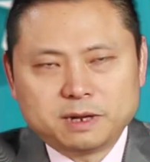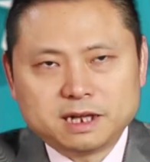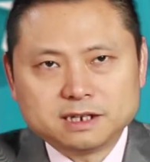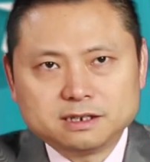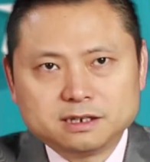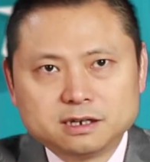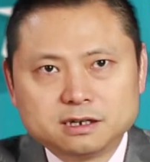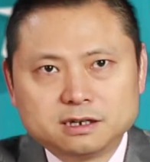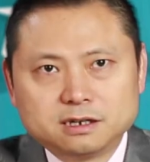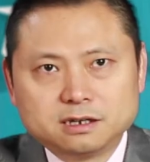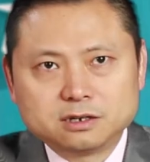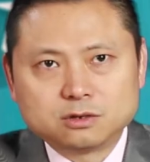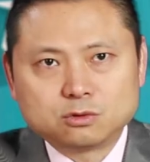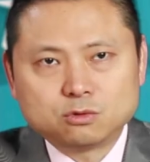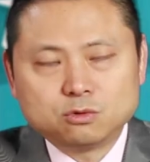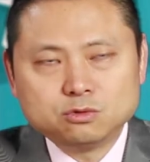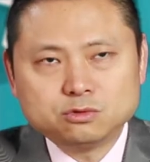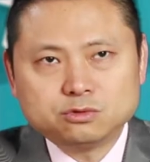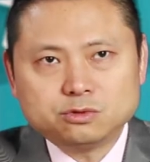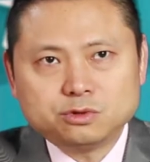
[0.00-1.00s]
把这个
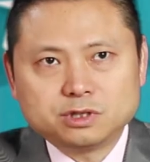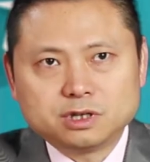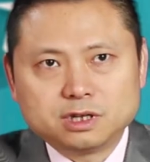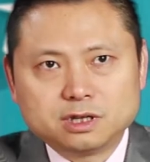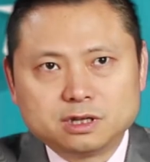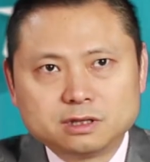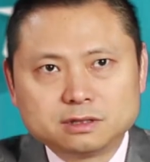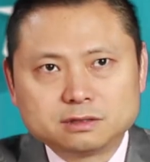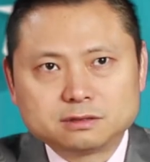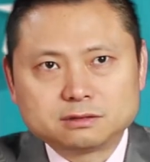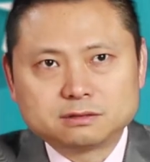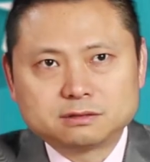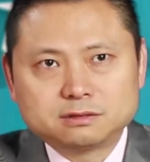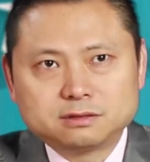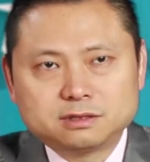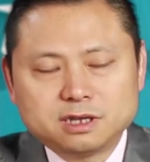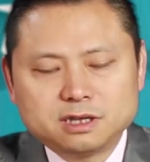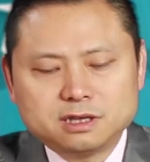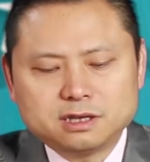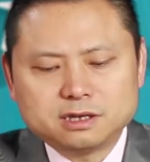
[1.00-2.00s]
工具的
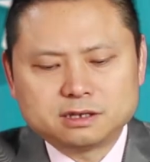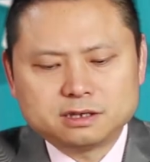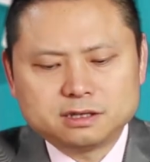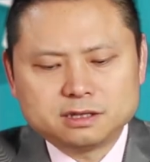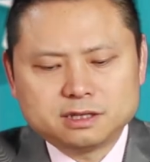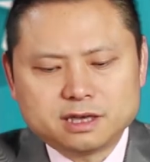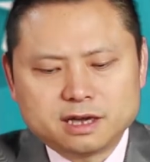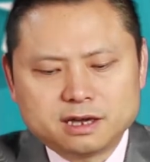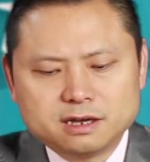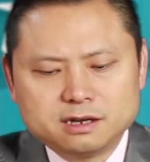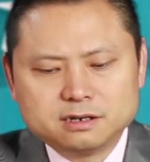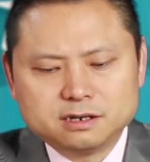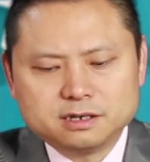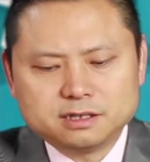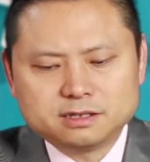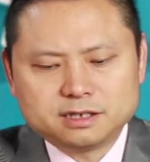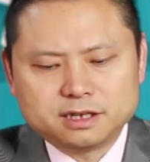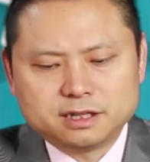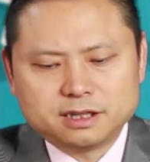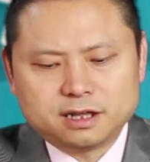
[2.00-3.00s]
定义更严格一
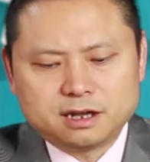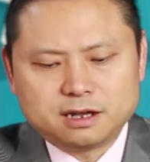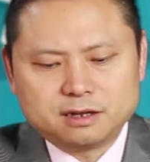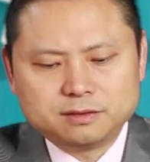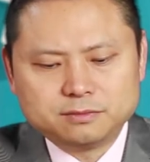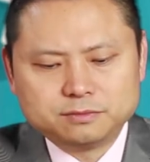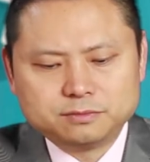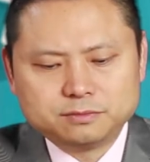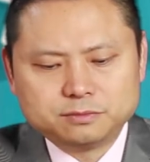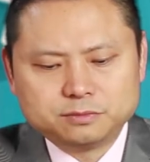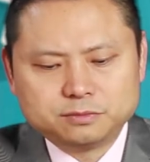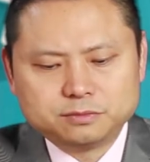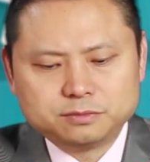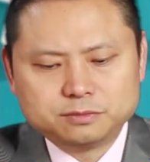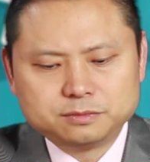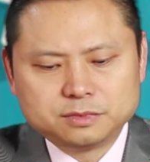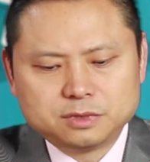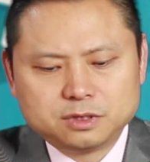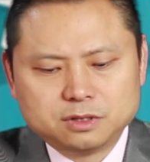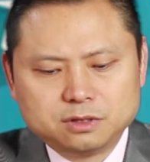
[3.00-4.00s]
些呢，
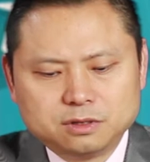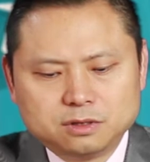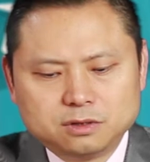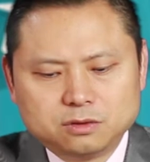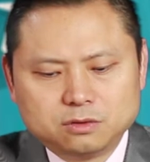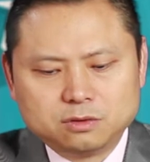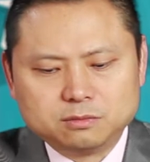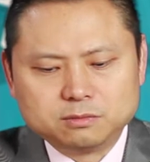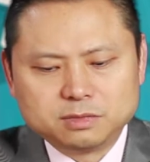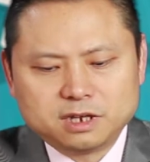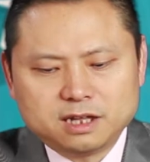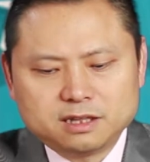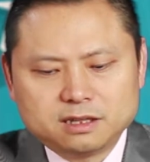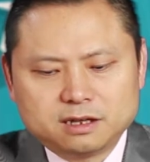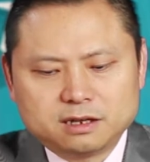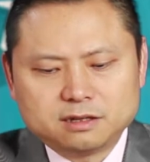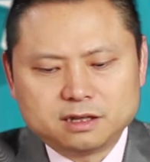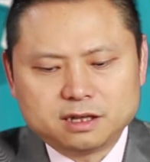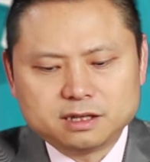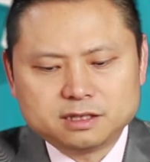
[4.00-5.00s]
我们看
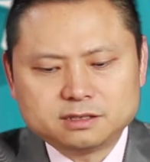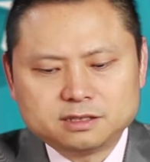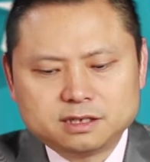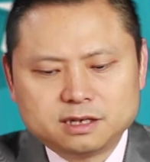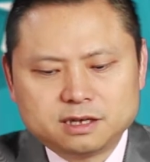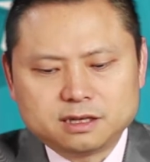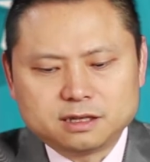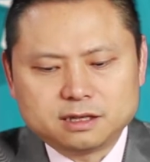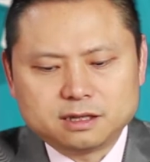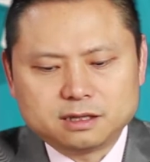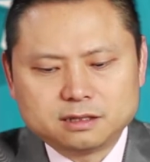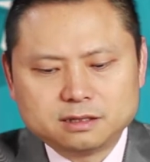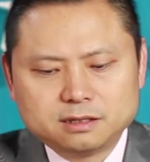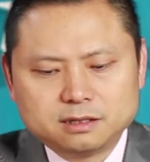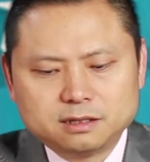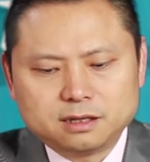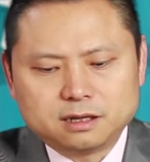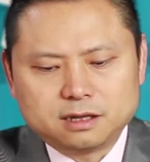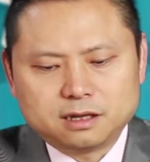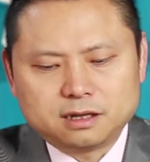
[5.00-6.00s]
到呢一些
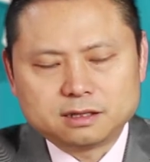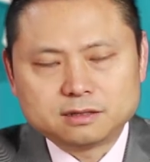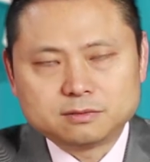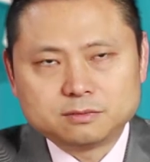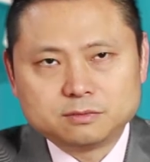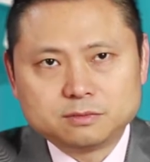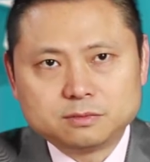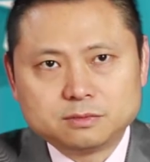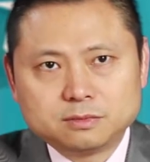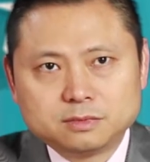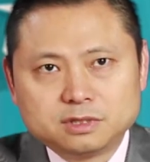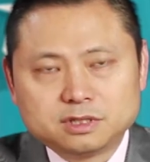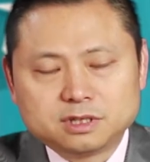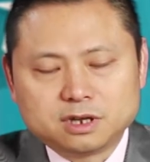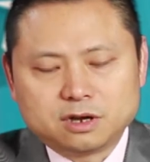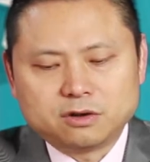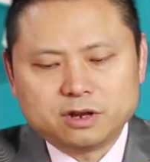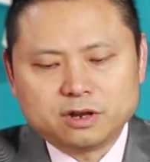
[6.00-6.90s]
鸟